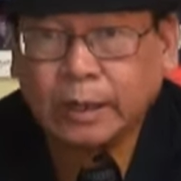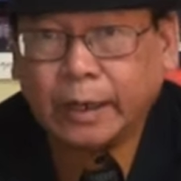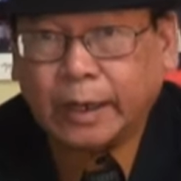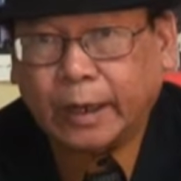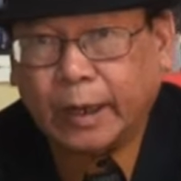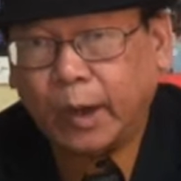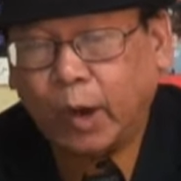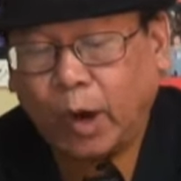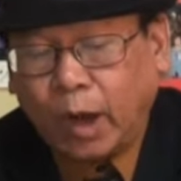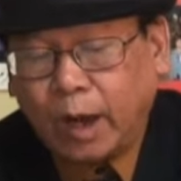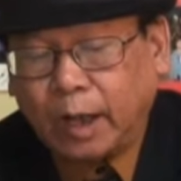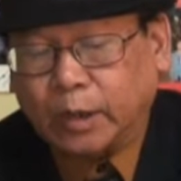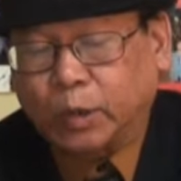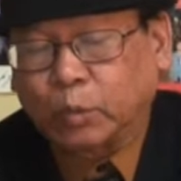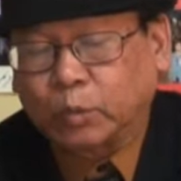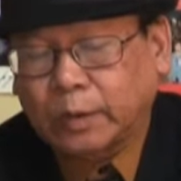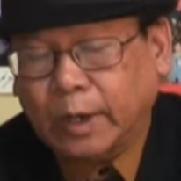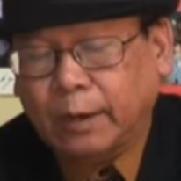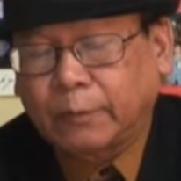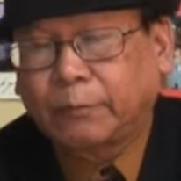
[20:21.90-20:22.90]
Thì cái đó là
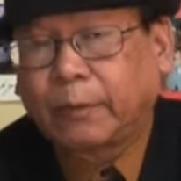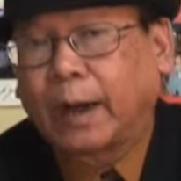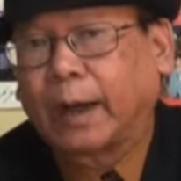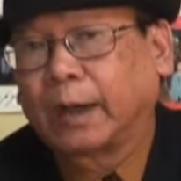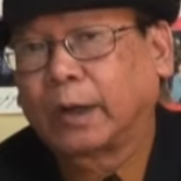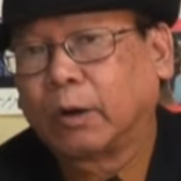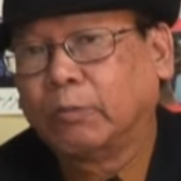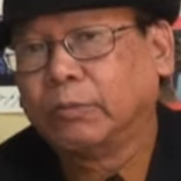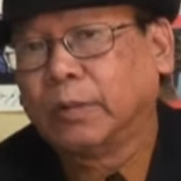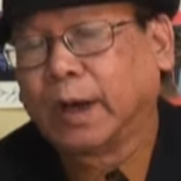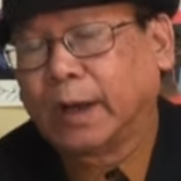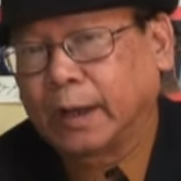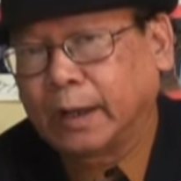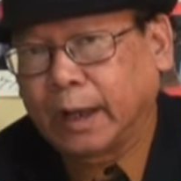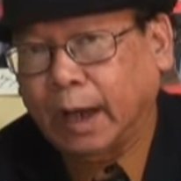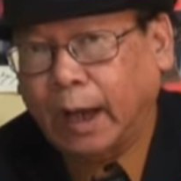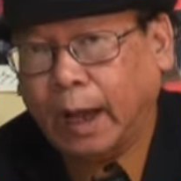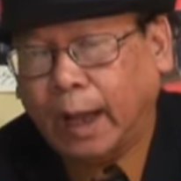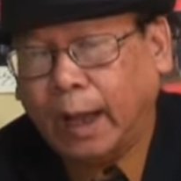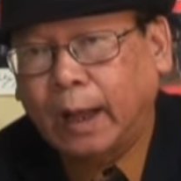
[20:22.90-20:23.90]
chúng ta phải công
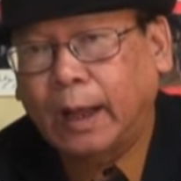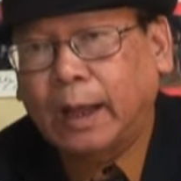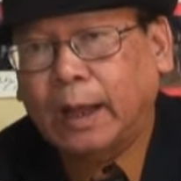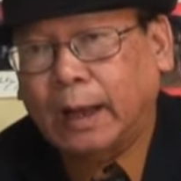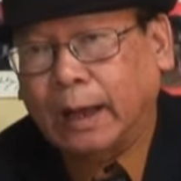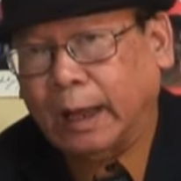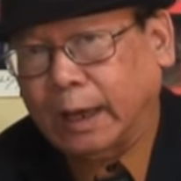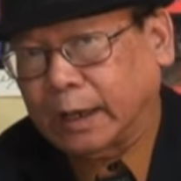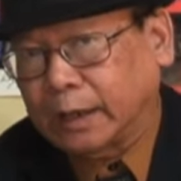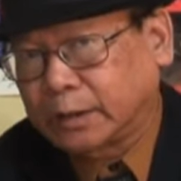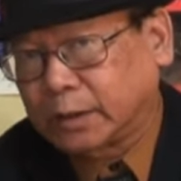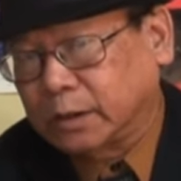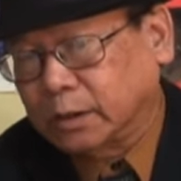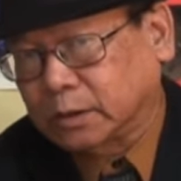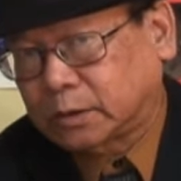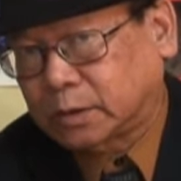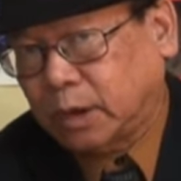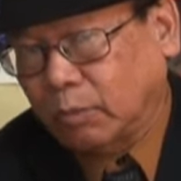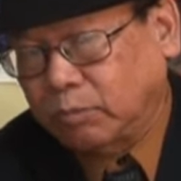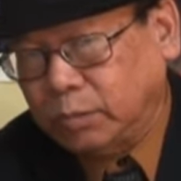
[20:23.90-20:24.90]
nhận rằng á, là cái
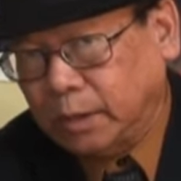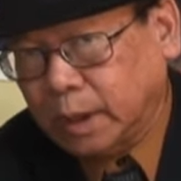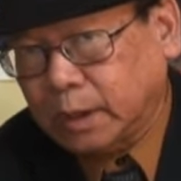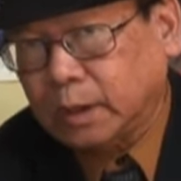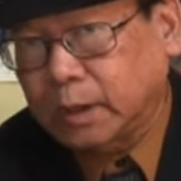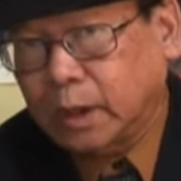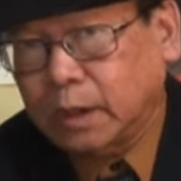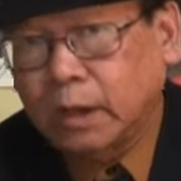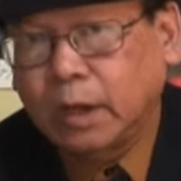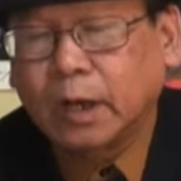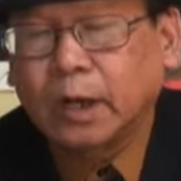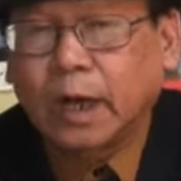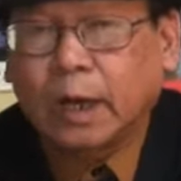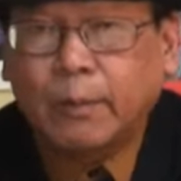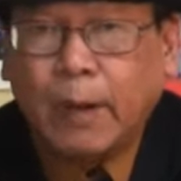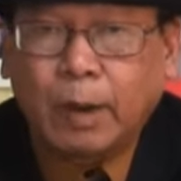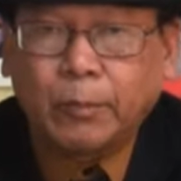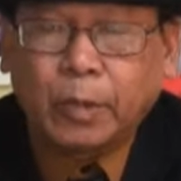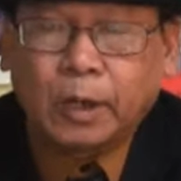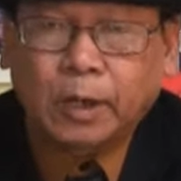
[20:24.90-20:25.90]
sự thống nhất đất nước
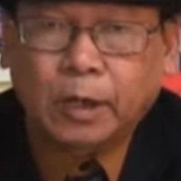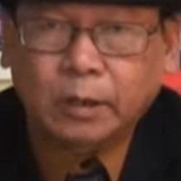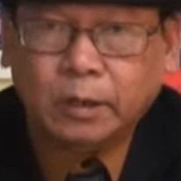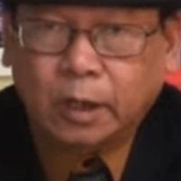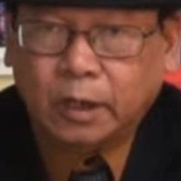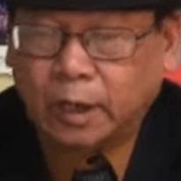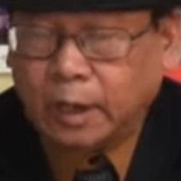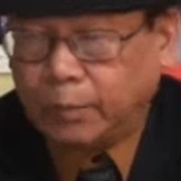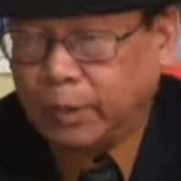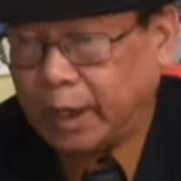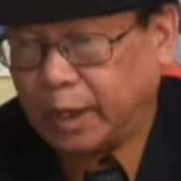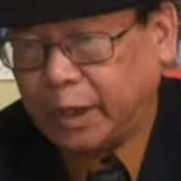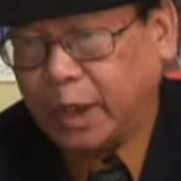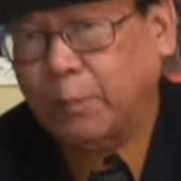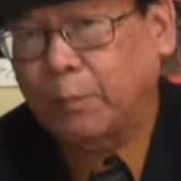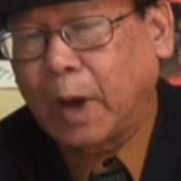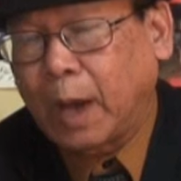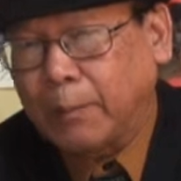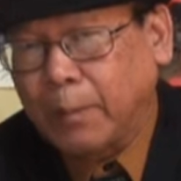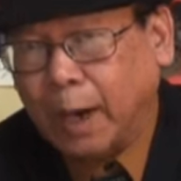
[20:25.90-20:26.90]
ngày ba mươi tháng tư năm một nghìn chín
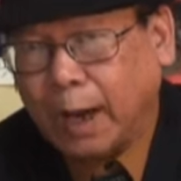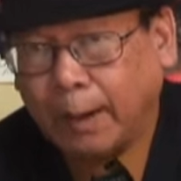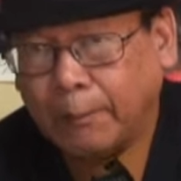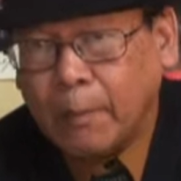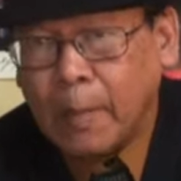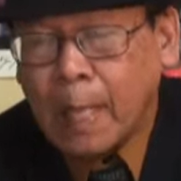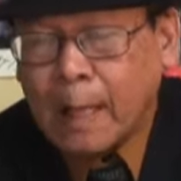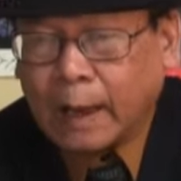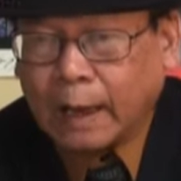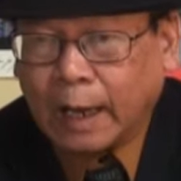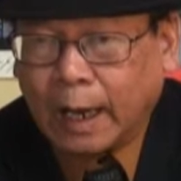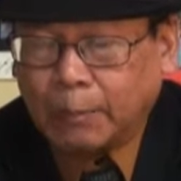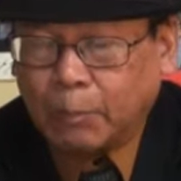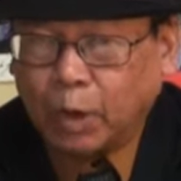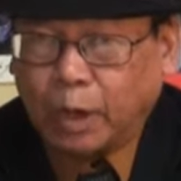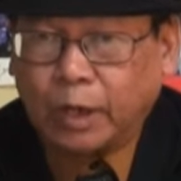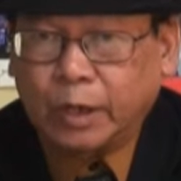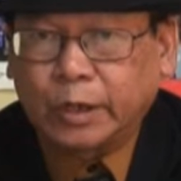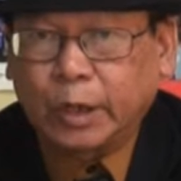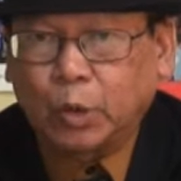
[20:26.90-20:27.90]
trăm bảy mươi lăm là
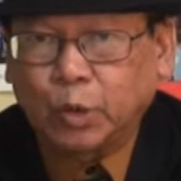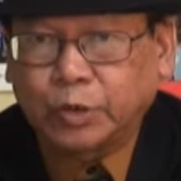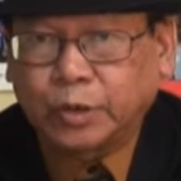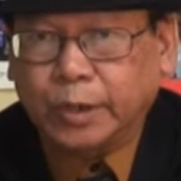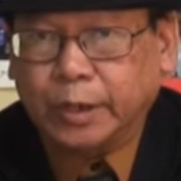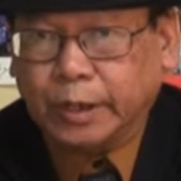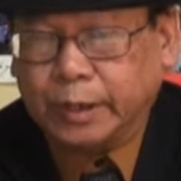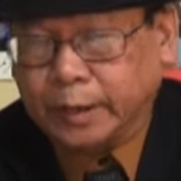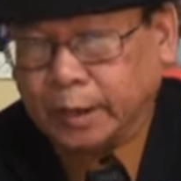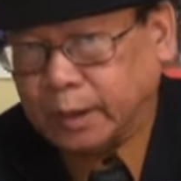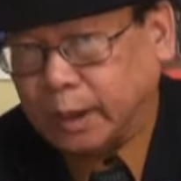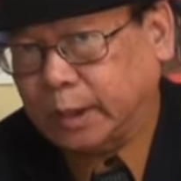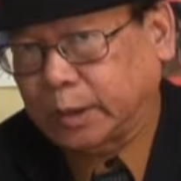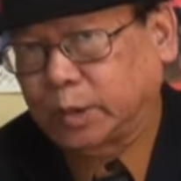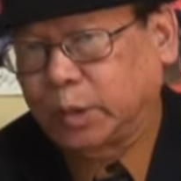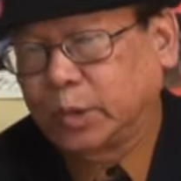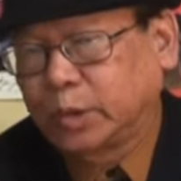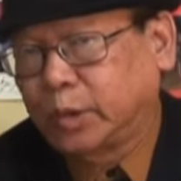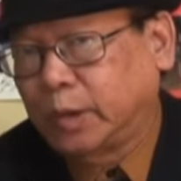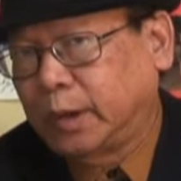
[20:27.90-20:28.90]
một cái dấu chỉ rất
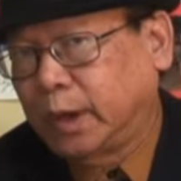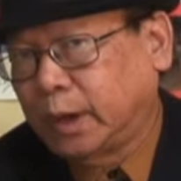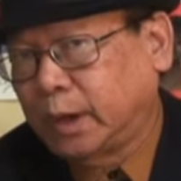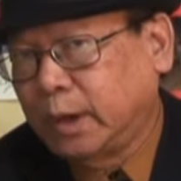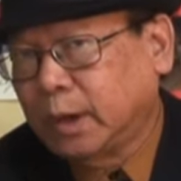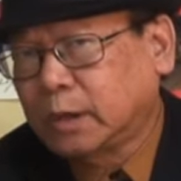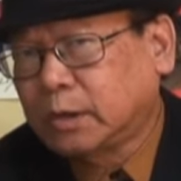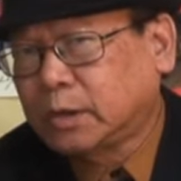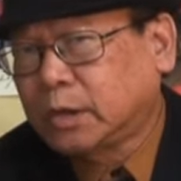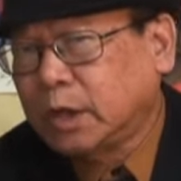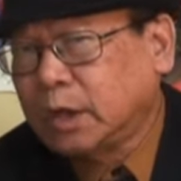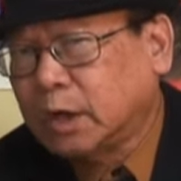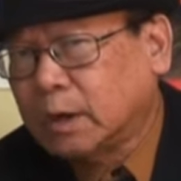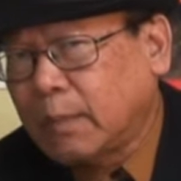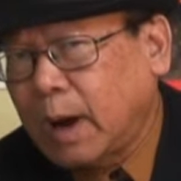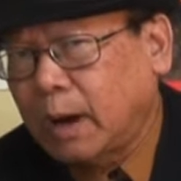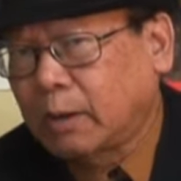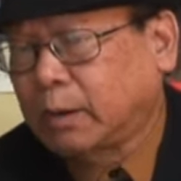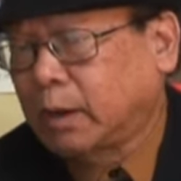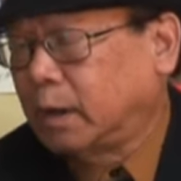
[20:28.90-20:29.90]
là tốt cho đất nước.
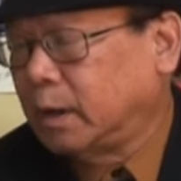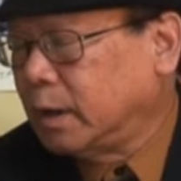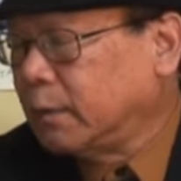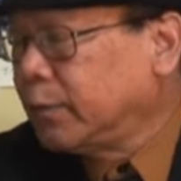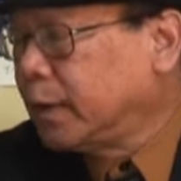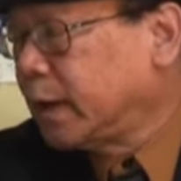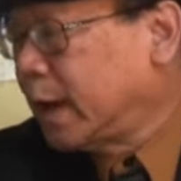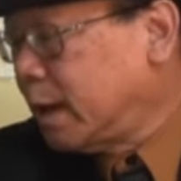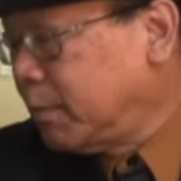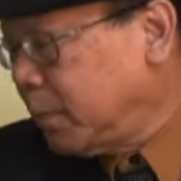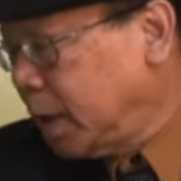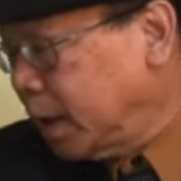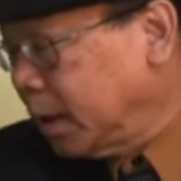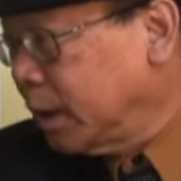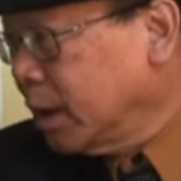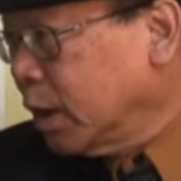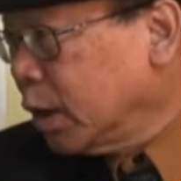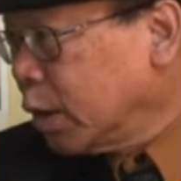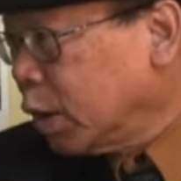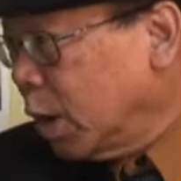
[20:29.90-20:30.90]
Chưa bao giờ nước Việt Nam
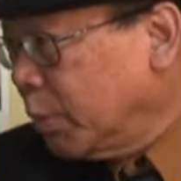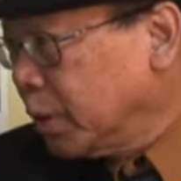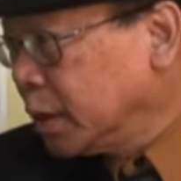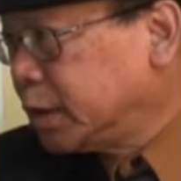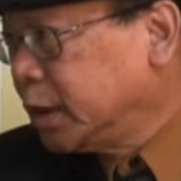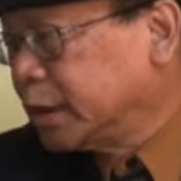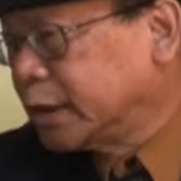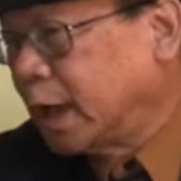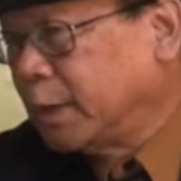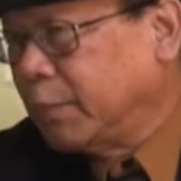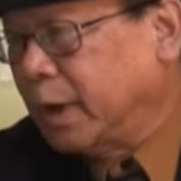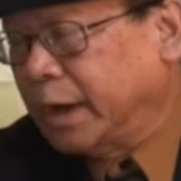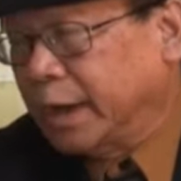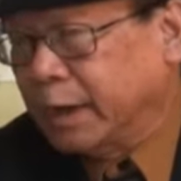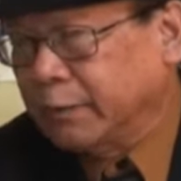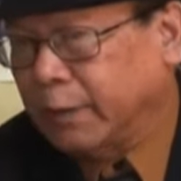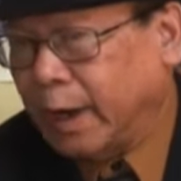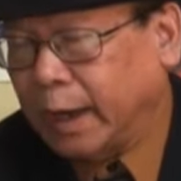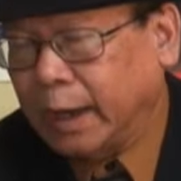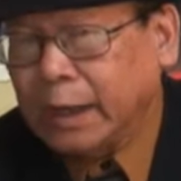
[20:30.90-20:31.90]
mình có một sự thanh
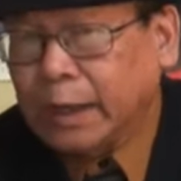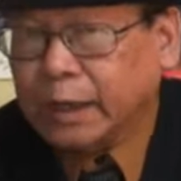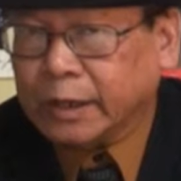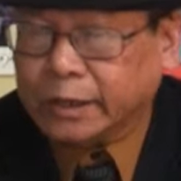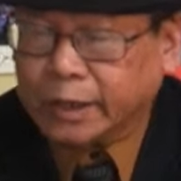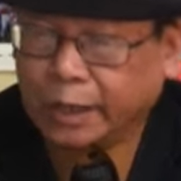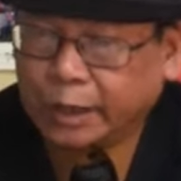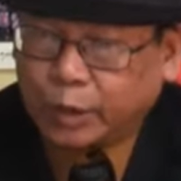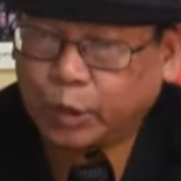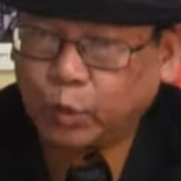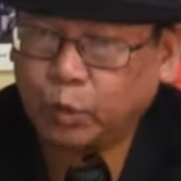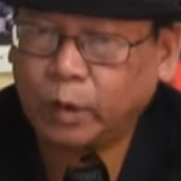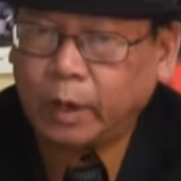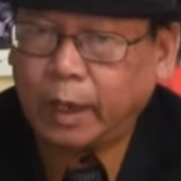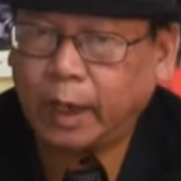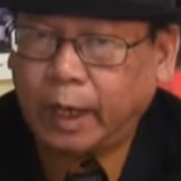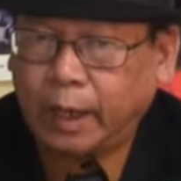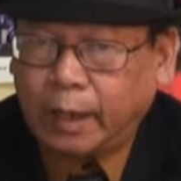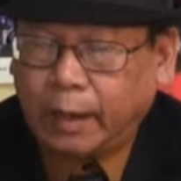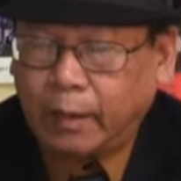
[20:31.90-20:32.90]
bình như vậy, uh-huh. dân chúng
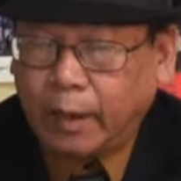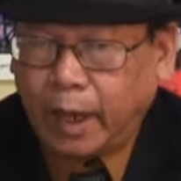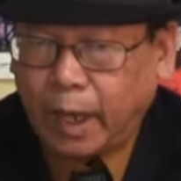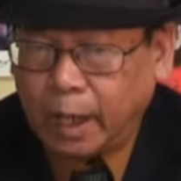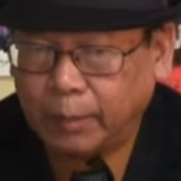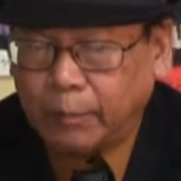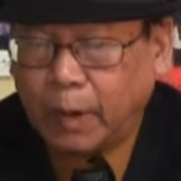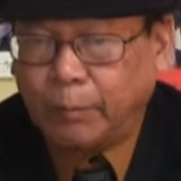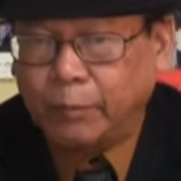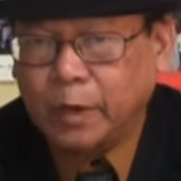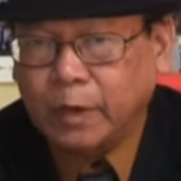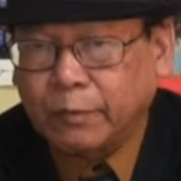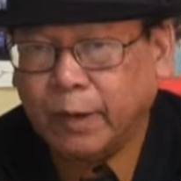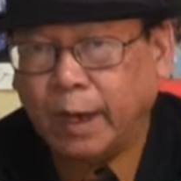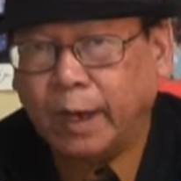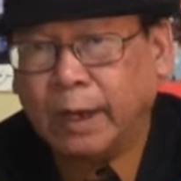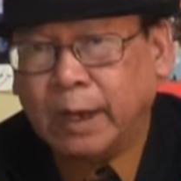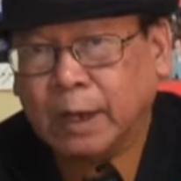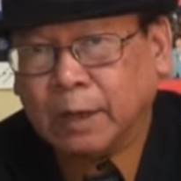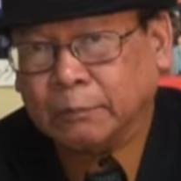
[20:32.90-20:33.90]
ê, êm ấm như
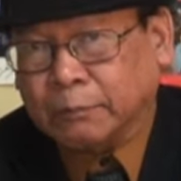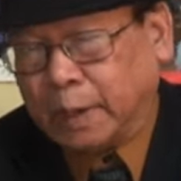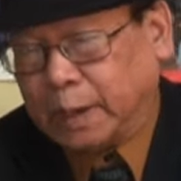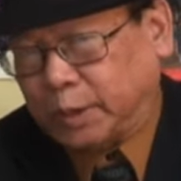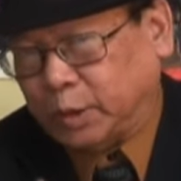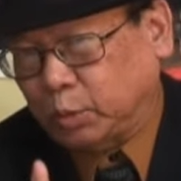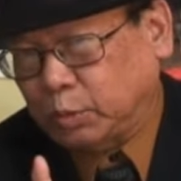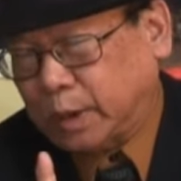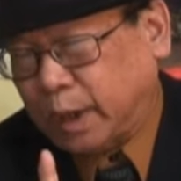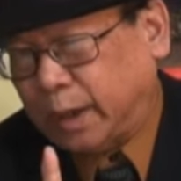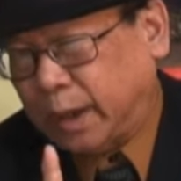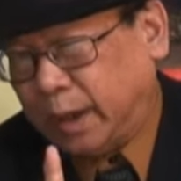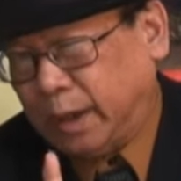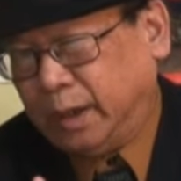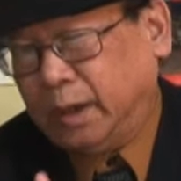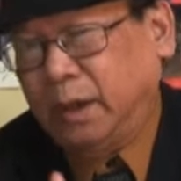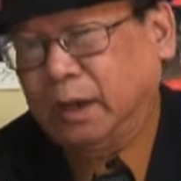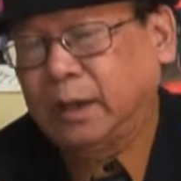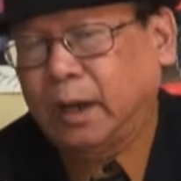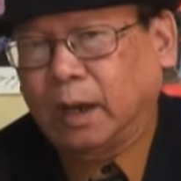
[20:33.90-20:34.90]
vậy. Mà chúng ta
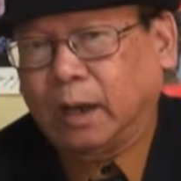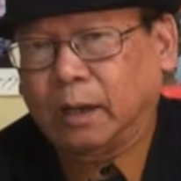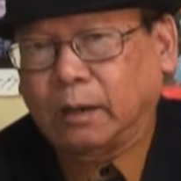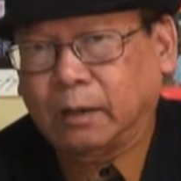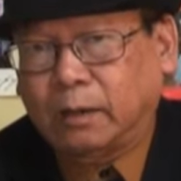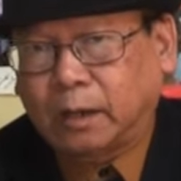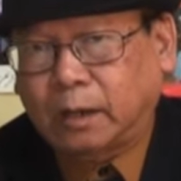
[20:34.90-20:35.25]
nên nhớ rằng